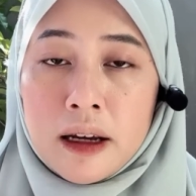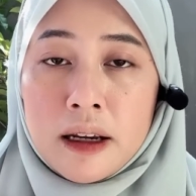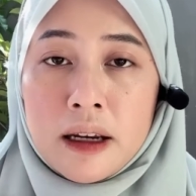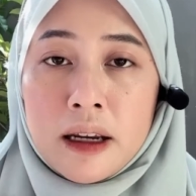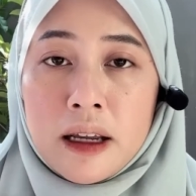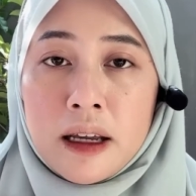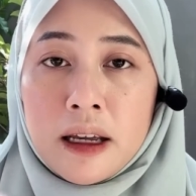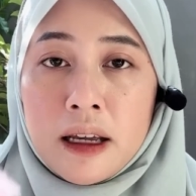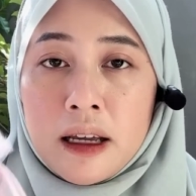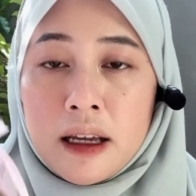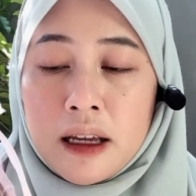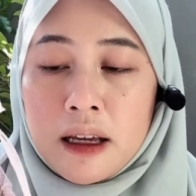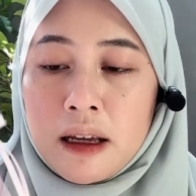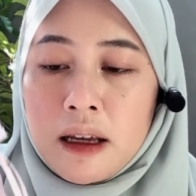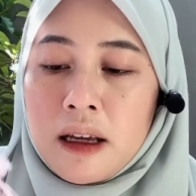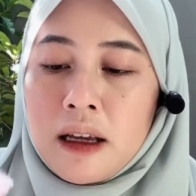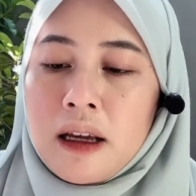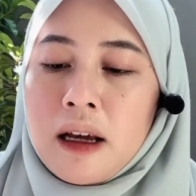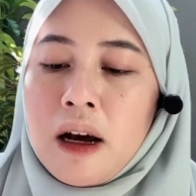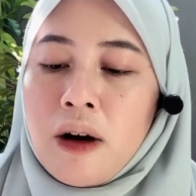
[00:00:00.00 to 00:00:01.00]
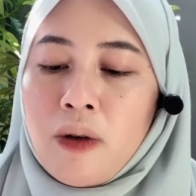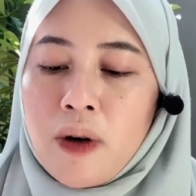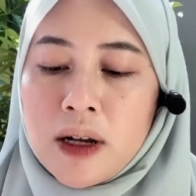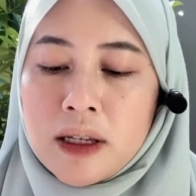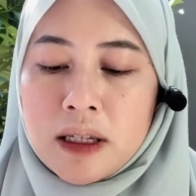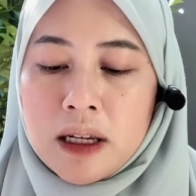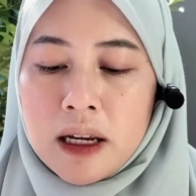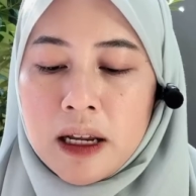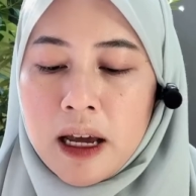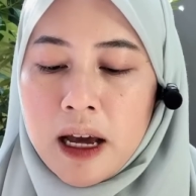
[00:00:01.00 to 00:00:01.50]
Nih aku
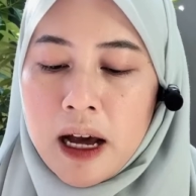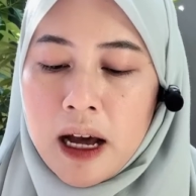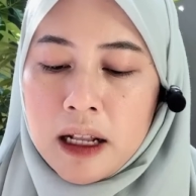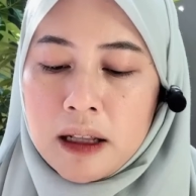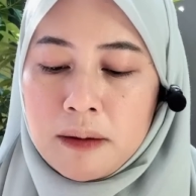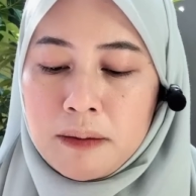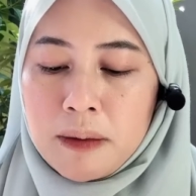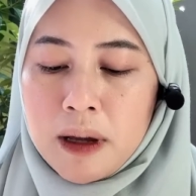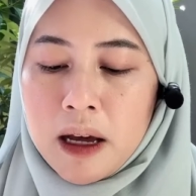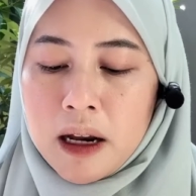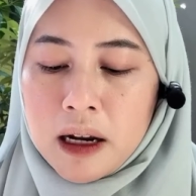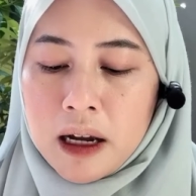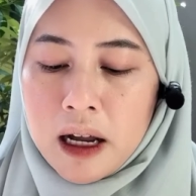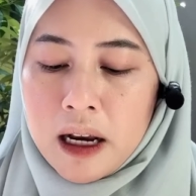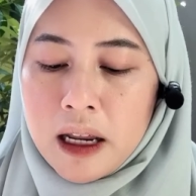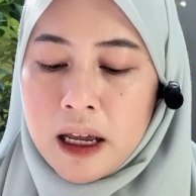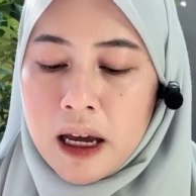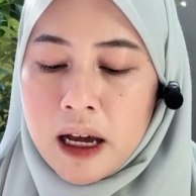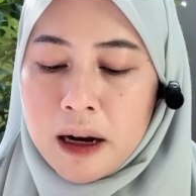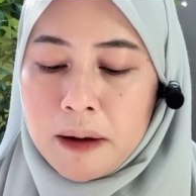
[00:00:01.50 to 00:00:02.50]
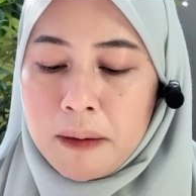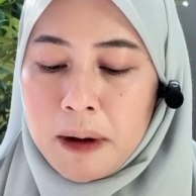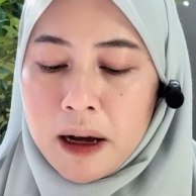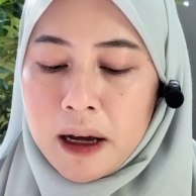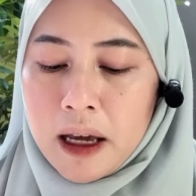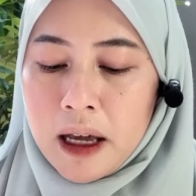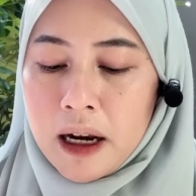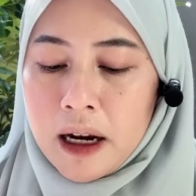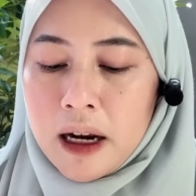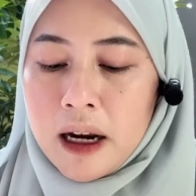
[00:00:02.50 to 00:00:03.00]
kasih lihat biar kalian
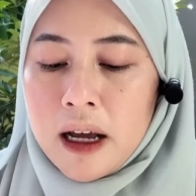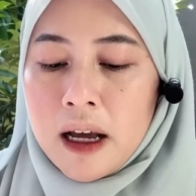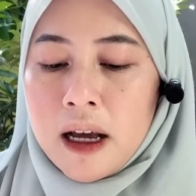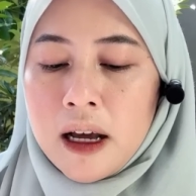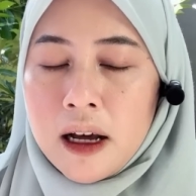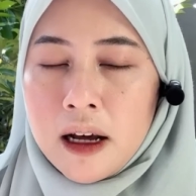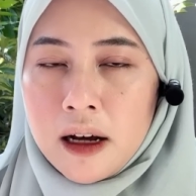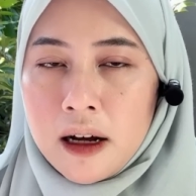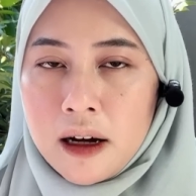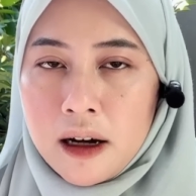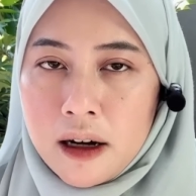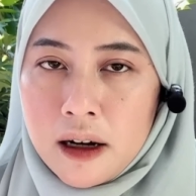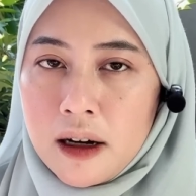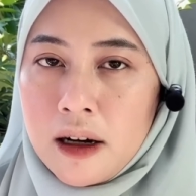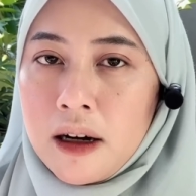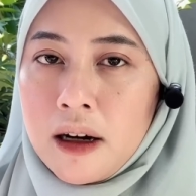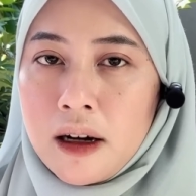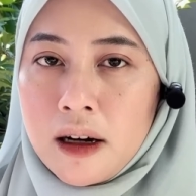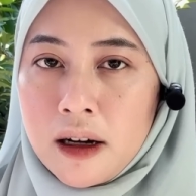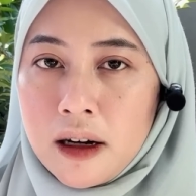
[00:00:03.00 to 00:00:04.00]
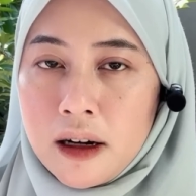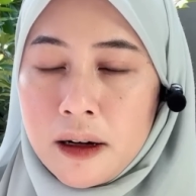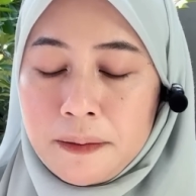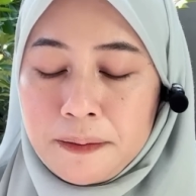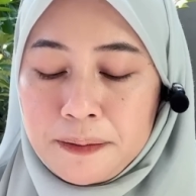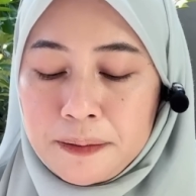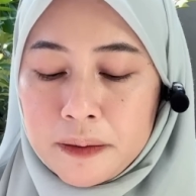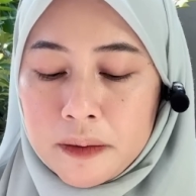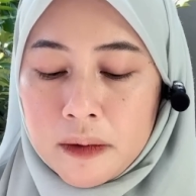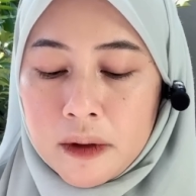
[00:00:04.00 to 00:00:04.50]
makin e,
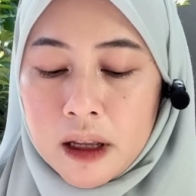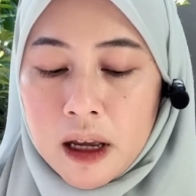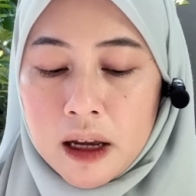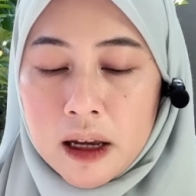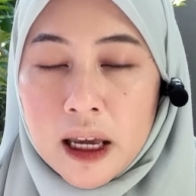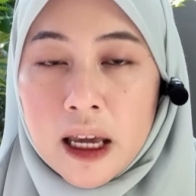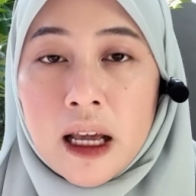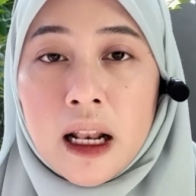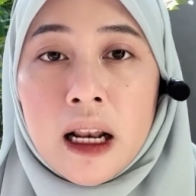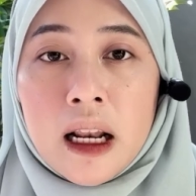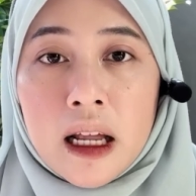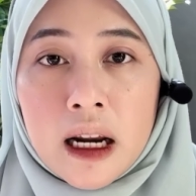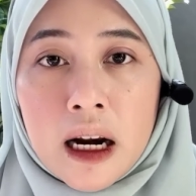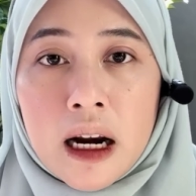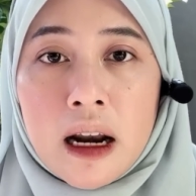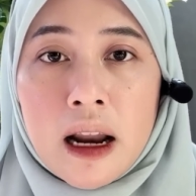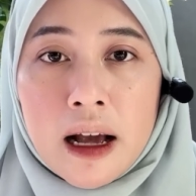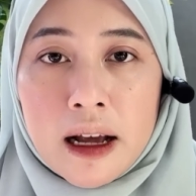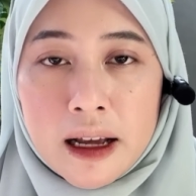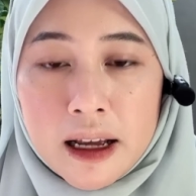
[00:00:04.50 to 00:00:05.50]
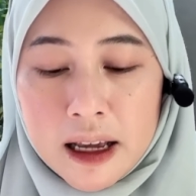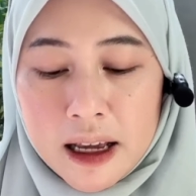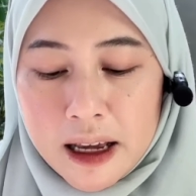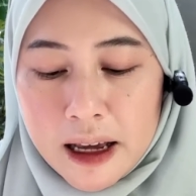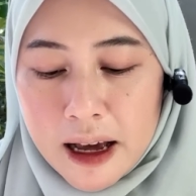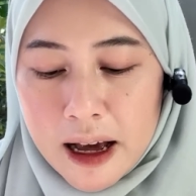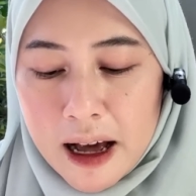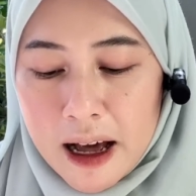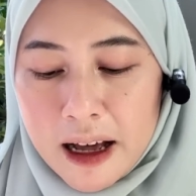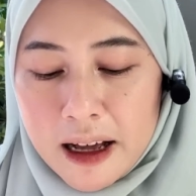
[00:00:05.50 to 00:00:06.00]
ngiler
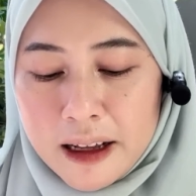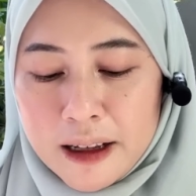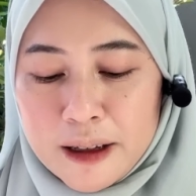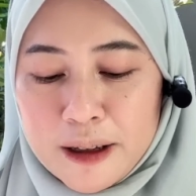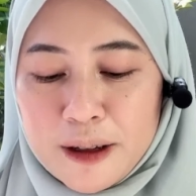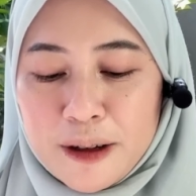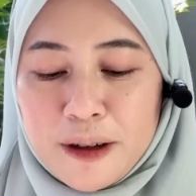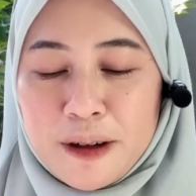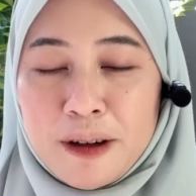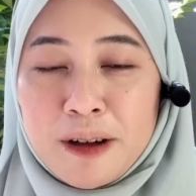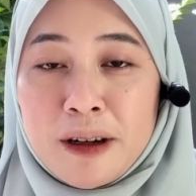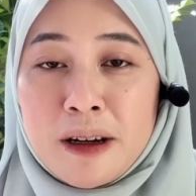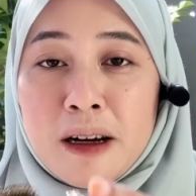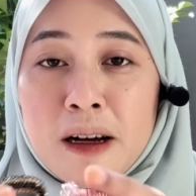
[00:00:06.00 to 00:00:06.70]
lagi ya, tuh.